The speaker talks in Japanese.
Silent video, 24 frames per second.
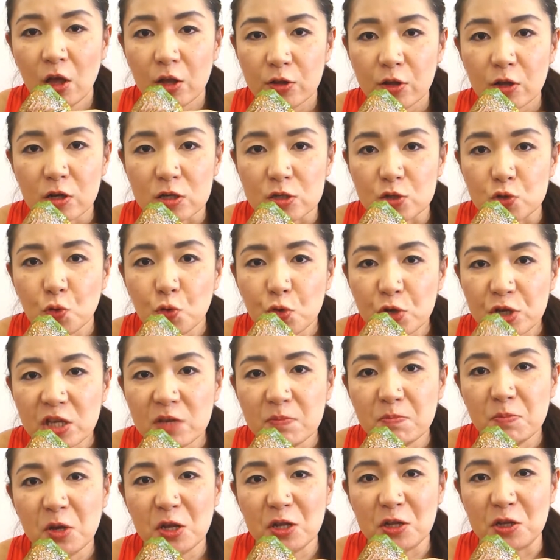なんか商
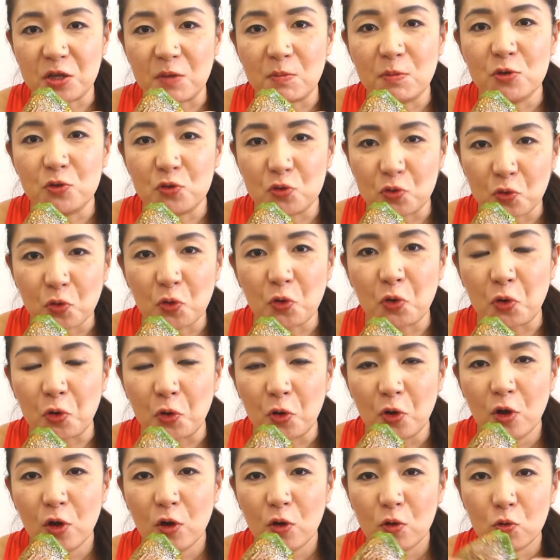品名だけ見ると
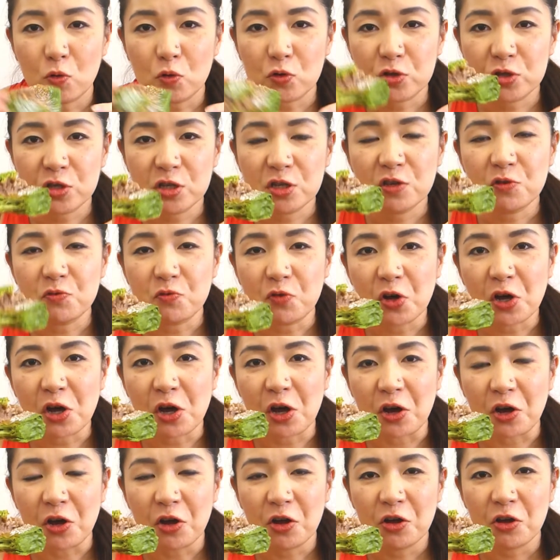こっちに
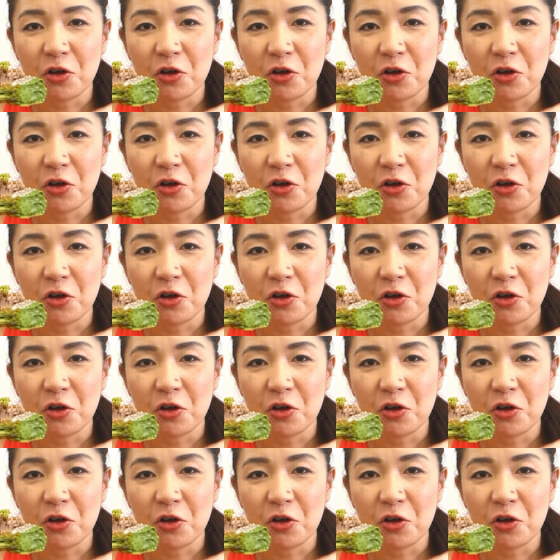は